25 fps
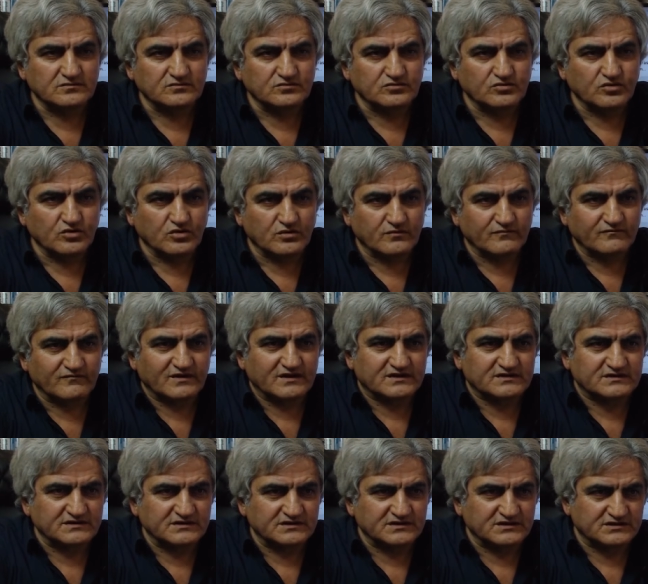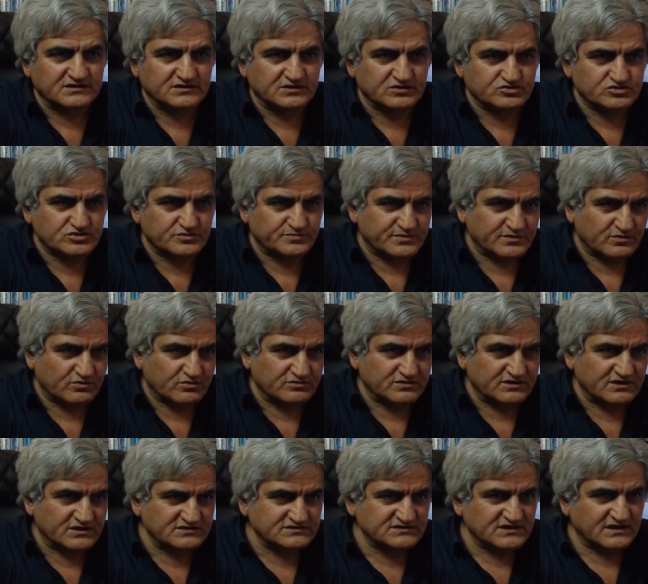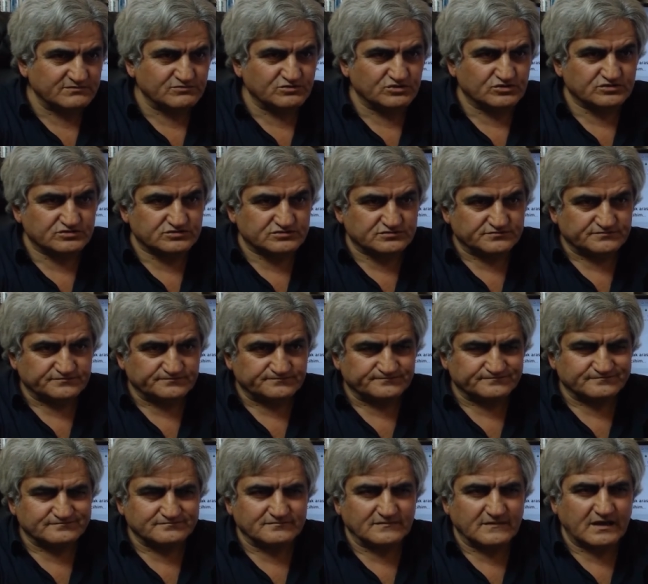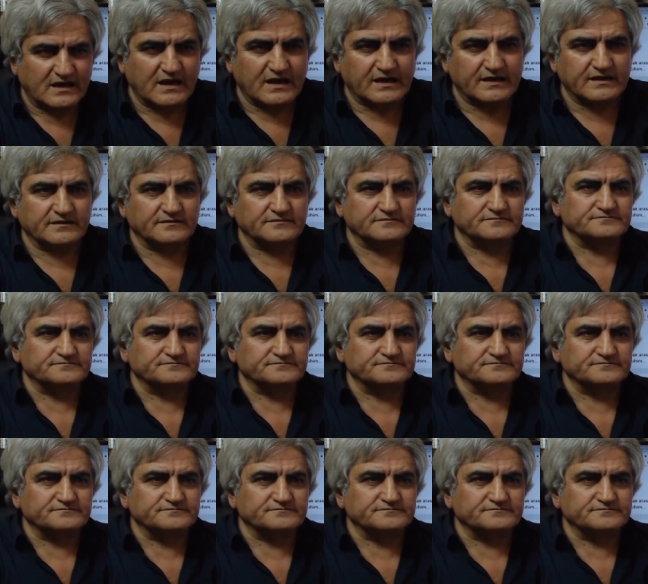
yorum vardı gitti çöpe. Onları saymıyoruz. Yani